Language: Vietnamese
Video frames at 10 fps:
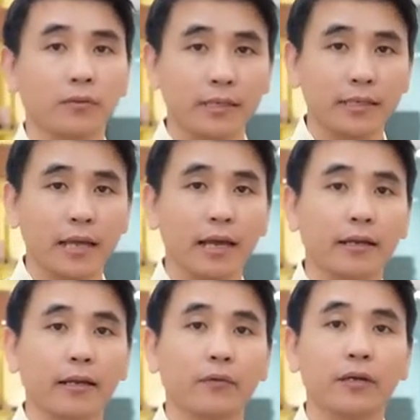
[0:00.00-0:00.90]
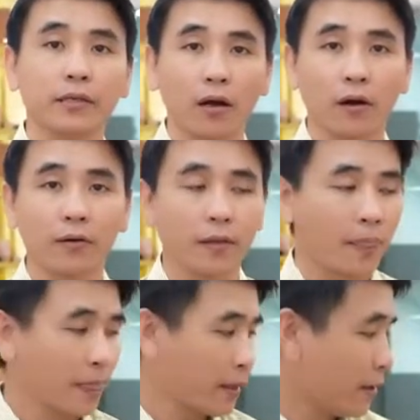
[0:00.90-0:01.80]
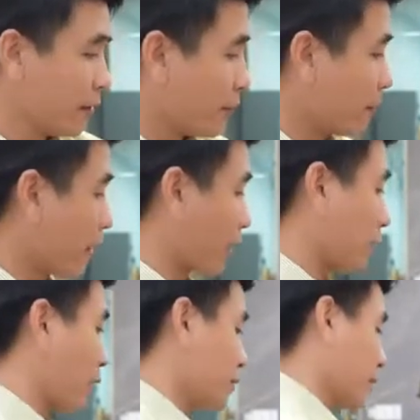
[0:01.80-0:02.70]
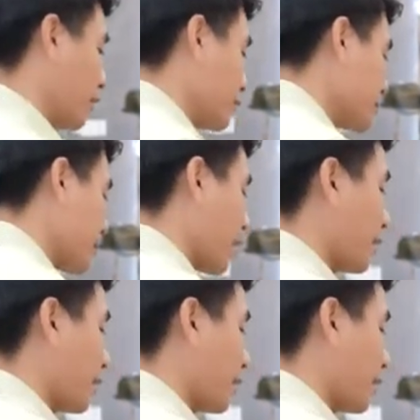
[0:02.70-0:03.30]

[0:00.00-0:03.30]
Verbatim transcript: màu sắc da để khách chọn. Và có những option